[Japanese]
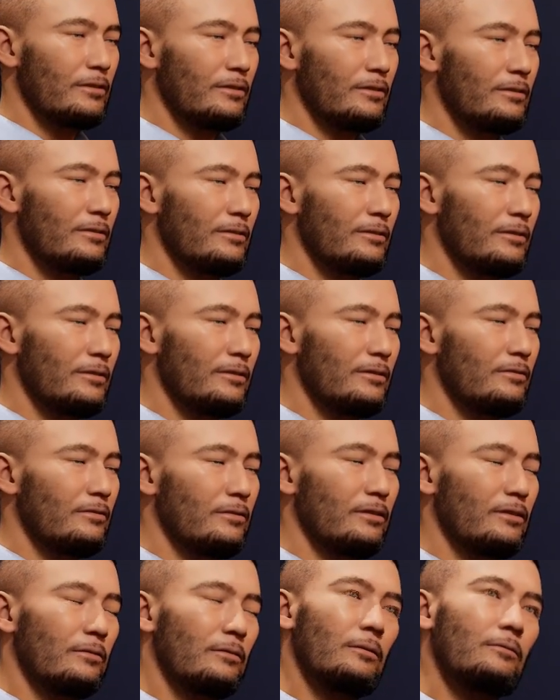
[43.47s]
えー、
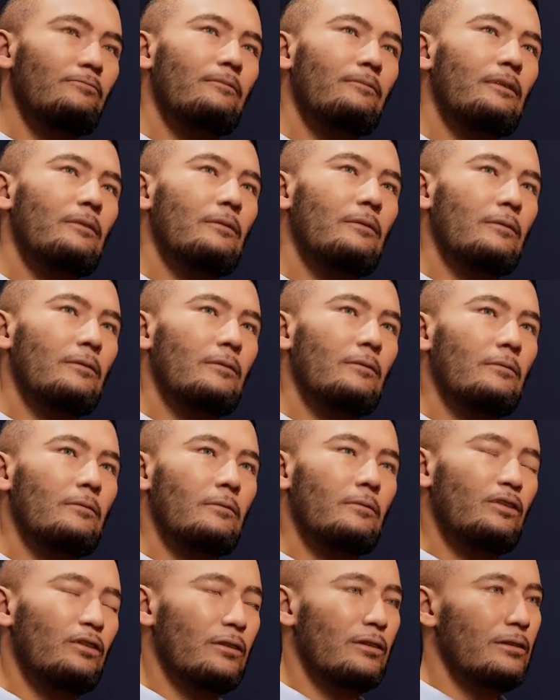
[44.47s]
それでは、えー、こ
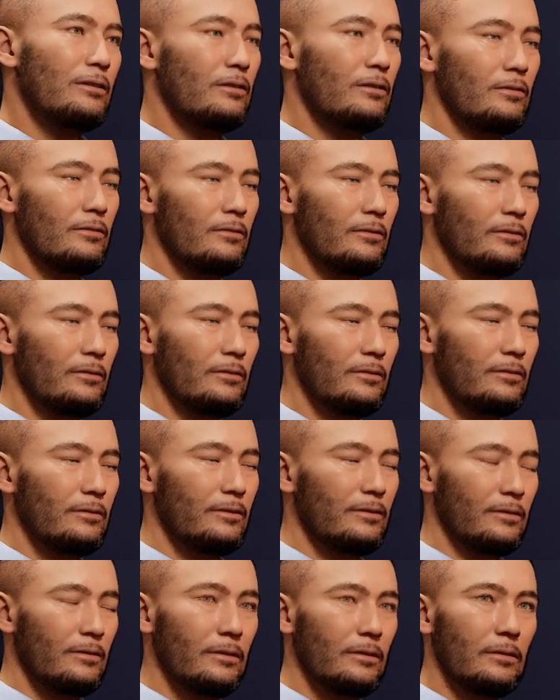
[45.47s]
のモニターを使っ
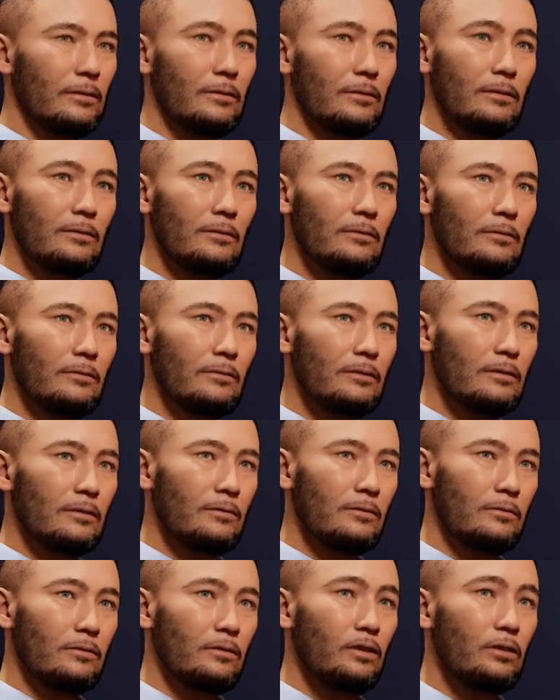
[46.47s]
て、えー、
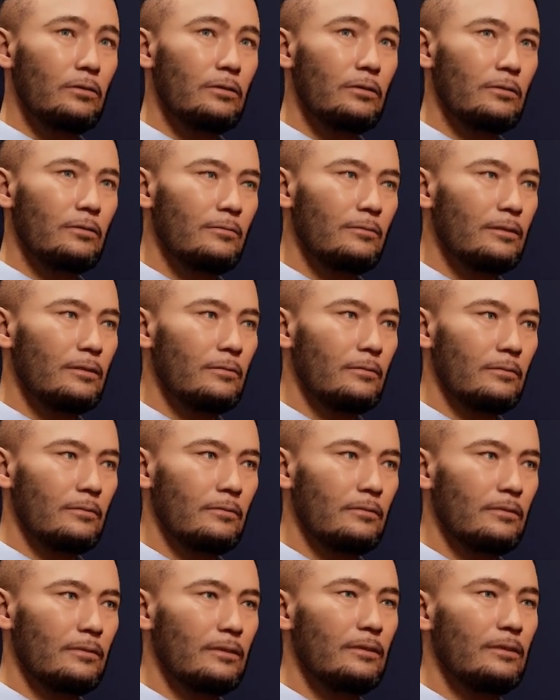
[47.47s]
スタジオの説明を
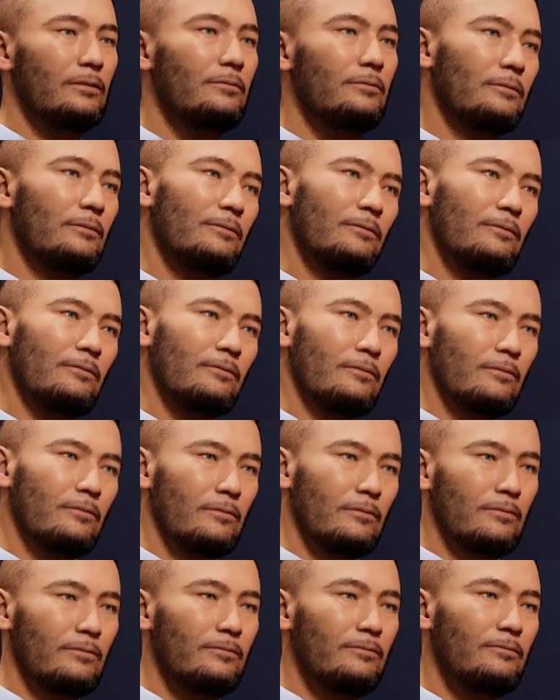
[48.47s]
していきま
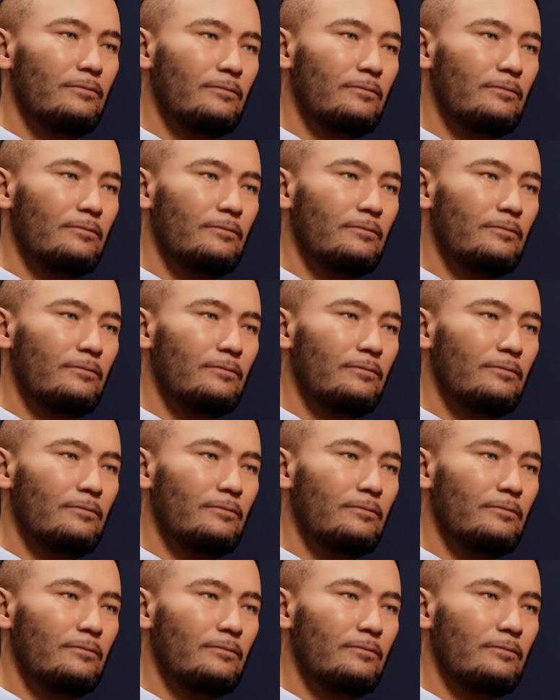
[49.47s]
す。